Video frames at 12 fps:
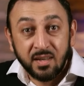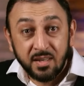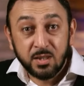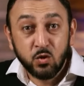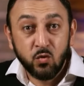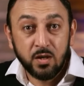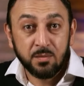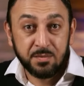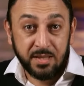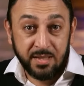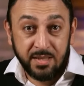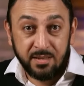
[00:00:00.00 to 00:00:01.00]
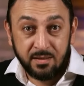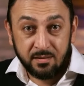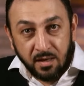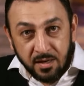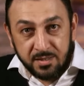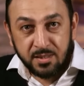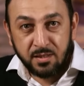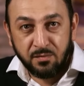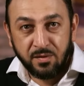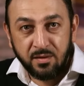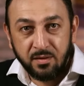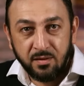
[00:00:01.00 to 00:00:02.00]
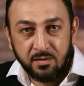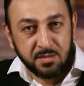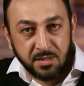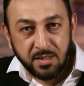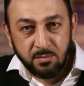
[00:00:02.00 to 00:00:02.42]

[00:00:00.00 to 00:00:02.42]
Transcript: كل الدول بتحكي لك قلص النفقات زيد